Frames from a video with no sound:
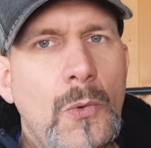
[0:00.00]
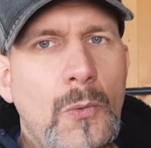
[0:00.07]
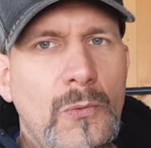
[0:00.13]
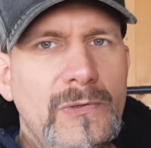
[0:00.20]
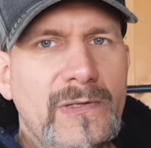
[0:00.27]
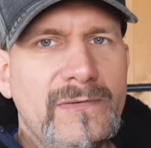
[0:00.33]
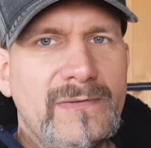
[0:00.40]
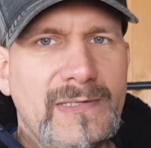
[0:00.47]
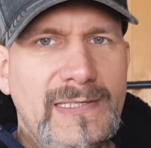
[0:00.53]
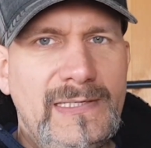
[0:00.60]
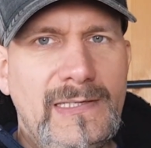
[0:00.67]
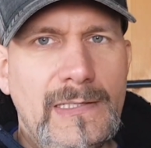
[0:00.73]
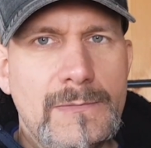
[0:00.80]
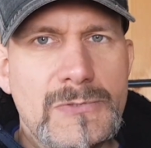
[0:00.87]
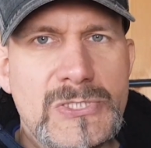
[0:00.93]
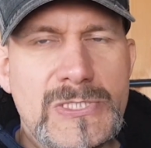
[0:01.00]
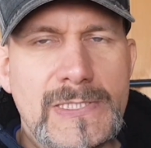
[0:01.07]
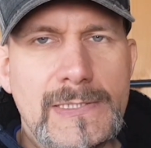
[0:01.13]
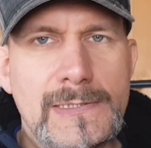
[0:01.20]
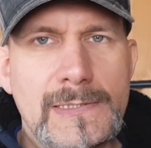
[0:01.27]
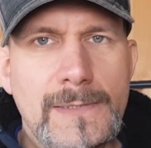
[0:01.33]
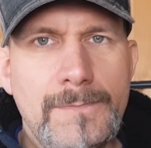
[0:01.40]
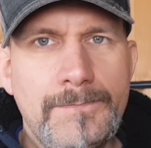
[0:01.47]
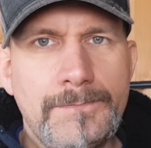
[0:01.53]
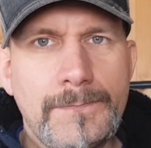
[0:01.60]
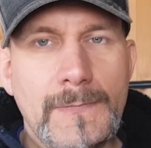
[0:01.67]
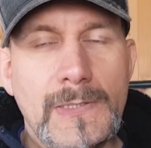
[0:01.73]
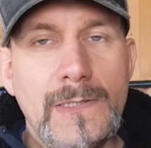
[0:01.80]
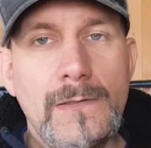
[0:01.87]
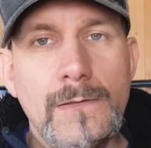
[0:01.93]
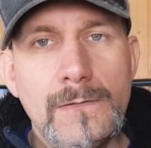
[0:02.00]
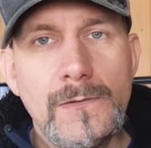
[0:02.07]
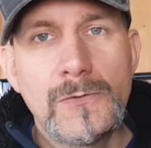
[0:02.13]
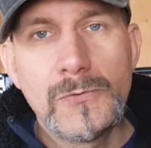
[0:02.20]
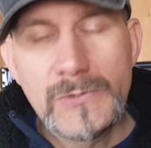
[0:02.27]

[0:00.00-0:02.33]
und das Richtige bestellt. Ihr könnt auch